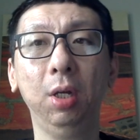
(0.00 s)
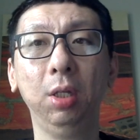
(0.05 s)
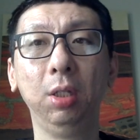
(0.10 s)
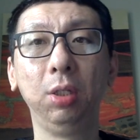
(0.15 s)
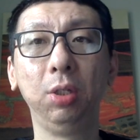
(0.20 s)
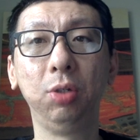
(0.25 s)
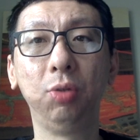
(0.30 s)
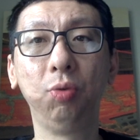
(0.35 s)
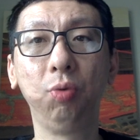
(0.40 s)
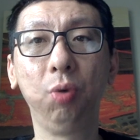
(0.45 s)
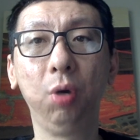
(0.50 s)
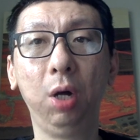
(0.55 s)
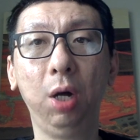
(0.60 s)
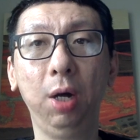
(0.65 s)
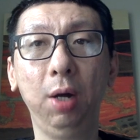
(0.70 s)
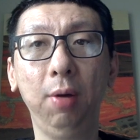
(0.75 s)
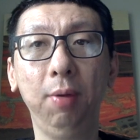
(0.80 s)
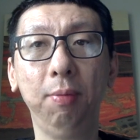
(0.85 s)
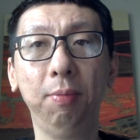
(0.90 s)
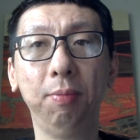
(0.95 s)
你如
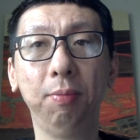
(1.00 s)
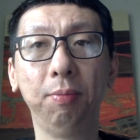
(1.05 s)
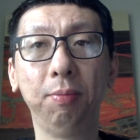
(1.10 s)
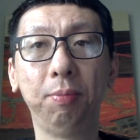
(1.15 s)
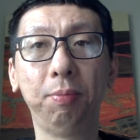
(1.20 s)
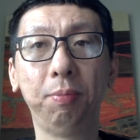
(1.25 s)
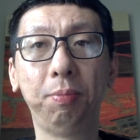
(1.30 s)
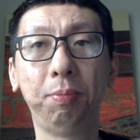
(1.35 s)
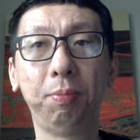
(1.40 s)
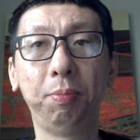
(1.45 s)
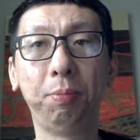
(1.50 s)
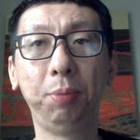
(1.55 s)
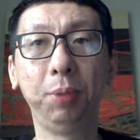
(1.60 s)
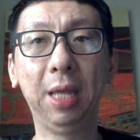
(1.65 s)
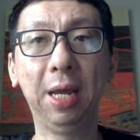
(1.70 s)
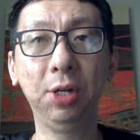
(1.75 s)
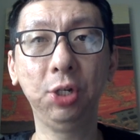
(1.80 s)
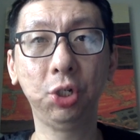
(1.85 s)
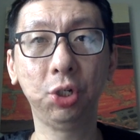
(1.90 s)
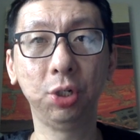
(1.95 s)
果不
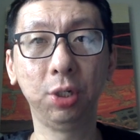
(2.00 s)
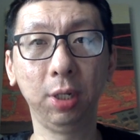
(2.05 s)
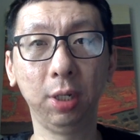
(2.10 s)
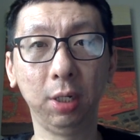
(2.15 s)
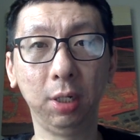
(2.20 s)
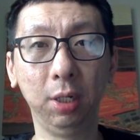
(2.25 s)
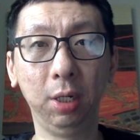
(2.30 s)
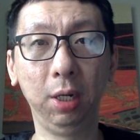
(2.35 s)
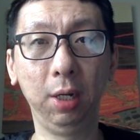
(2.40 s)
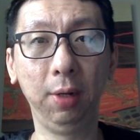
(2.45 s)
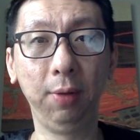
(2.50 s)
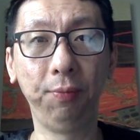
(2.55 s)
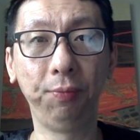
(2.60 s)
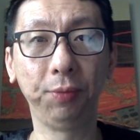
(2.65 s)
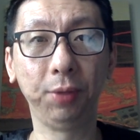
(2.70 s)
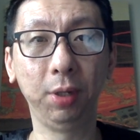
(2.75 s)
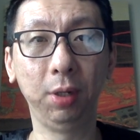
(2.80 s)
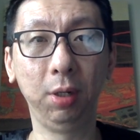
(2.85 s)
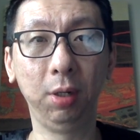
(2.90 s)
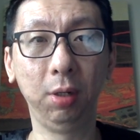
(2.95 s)
单是这个
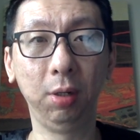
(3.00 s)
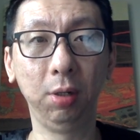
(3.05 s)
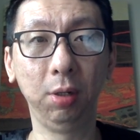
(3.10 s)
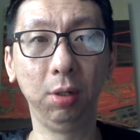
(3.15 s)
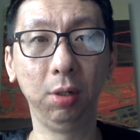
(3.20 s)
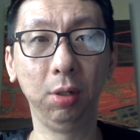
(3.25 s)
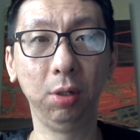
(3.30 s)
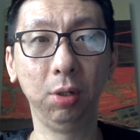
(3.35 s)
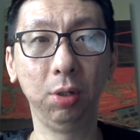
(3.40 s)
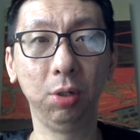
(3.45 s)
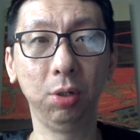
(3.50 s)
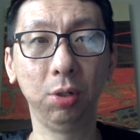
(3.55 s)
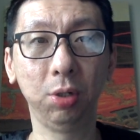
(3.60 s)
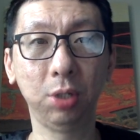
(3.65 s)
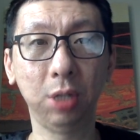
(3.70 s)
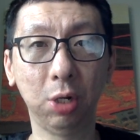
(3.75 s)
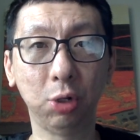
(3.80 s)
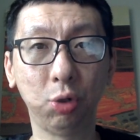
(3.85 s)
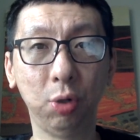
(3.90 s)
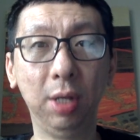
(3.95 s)
呃
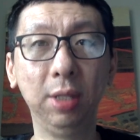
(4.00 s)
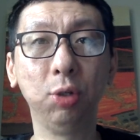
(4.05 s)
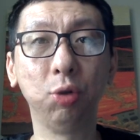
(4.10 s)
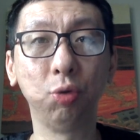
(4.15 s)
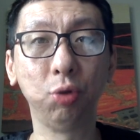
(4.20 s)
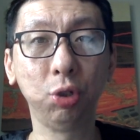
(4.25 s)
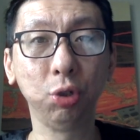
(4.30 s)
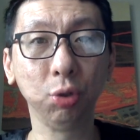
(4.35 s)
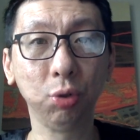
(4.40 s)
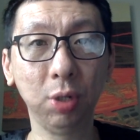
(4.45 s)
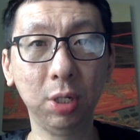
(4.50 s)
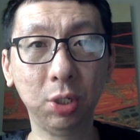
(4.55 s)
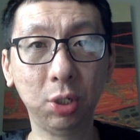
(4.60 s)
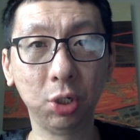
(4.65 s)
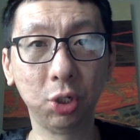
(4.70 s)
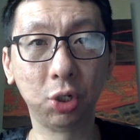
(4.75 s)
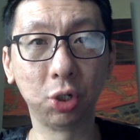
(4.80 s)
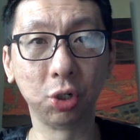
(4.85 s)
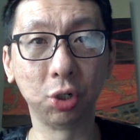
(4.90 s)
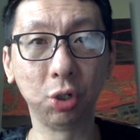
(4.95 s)
上传，你就算
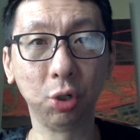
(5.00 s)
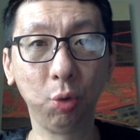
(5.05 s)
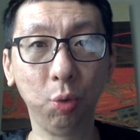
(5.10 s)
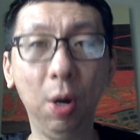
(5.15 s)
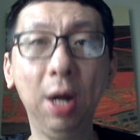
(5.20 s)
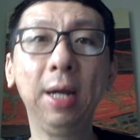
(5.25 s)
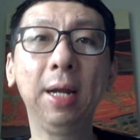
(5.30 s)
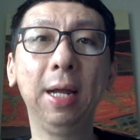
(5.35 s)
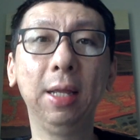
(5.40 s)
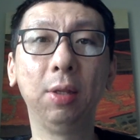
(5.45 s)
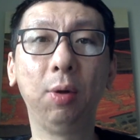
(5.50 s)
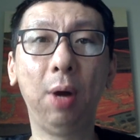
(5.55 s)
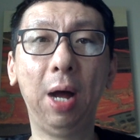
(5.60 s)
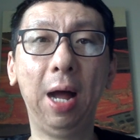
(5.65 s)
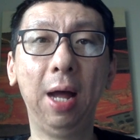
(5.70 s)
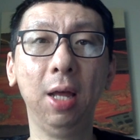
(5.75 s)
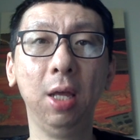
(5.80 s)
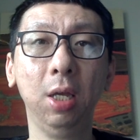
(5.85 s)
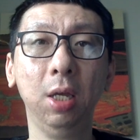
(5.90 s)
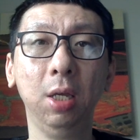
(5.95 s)
是只是观看的
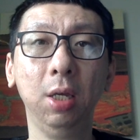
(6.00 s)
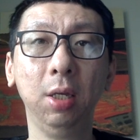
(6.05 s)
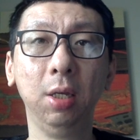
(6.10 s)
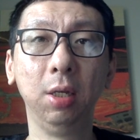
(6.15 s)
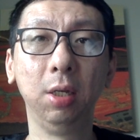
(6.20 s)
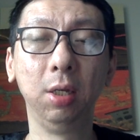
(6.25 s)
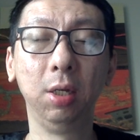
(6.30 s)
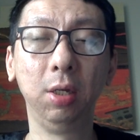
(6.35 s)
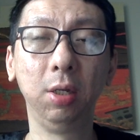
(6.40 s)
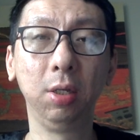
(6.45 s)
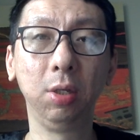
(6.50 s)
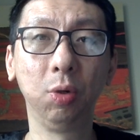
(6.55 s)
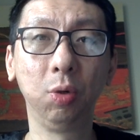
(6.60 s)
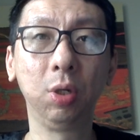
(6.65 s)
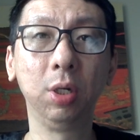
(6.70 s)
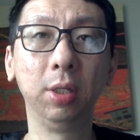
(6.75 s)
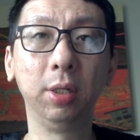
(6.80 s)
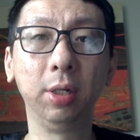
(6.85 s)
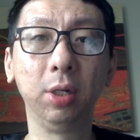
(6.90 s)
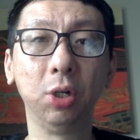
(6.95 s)
话，呃，有
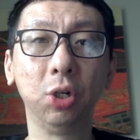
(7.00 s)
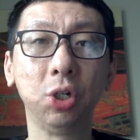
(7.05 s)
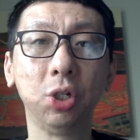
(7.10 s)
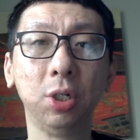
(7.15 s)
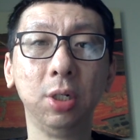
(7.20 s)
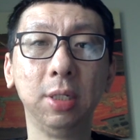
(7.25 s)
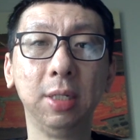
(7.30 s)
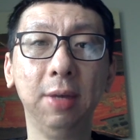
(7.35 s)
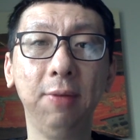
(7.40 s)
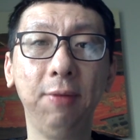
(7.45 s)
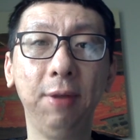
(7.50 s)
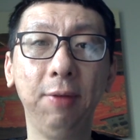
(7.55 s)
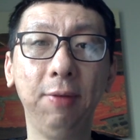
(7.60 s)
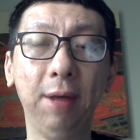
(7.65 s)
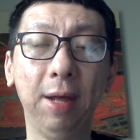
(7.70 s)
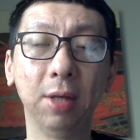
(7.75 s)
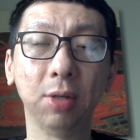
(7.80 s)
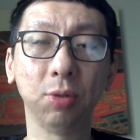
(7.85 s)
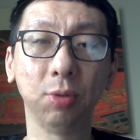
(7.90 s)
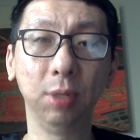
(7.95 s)
可能也是涉嫌违
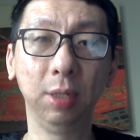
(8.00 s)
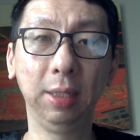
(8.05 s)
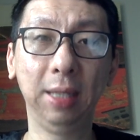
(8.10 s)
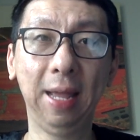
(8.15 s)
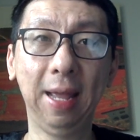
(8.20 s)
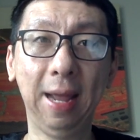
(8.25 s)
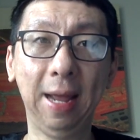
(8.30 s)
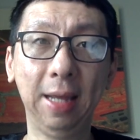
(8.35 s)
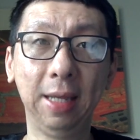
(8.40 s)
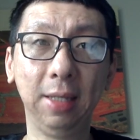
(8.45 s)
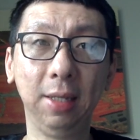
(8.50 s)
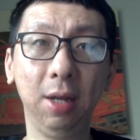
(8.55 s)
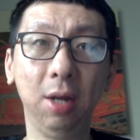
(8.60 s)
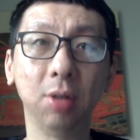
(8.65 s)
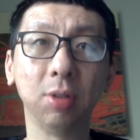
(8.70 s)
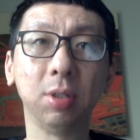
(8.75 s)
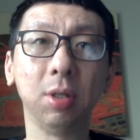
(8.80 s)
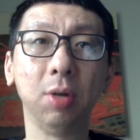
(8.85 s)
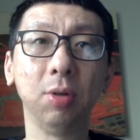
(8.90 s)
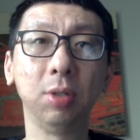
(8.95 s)
法，所以大家一定
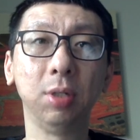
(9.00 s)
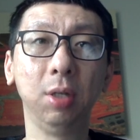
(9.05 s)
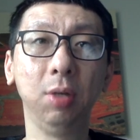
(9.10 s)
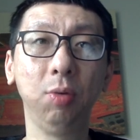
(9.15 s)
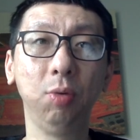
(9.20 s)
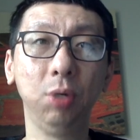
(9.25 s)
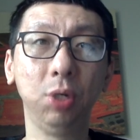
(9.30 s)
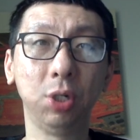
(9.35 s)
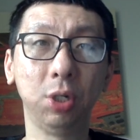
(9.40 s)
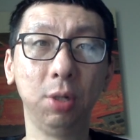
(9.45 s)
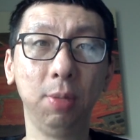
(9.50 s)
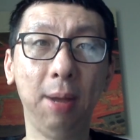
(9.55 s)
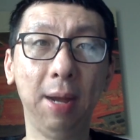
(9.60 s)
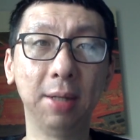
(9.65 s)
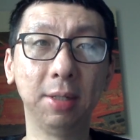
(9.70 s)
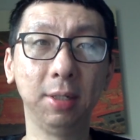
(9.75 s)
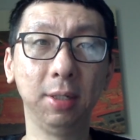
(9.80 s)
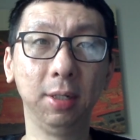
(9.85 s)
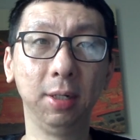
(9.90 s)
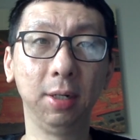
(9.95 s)
要小心。我只是把
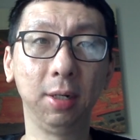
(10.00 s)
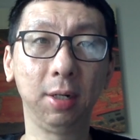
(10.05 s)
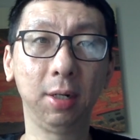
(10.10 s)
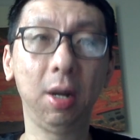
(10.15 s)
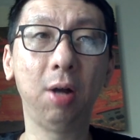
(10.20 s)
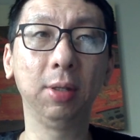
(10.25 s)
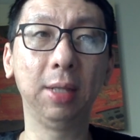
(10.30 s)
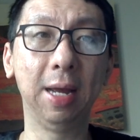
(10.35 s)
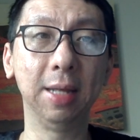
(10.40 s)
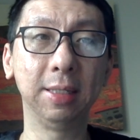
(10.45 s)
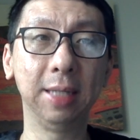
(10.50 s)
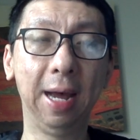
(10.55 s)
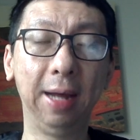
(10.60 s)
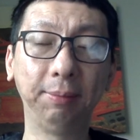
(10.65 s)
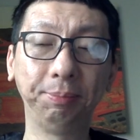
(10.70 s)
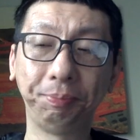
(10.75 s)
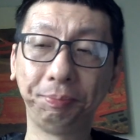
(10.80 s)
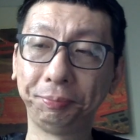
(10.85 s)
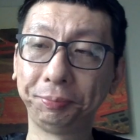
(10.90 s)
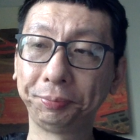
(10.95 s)
这个告诉大家。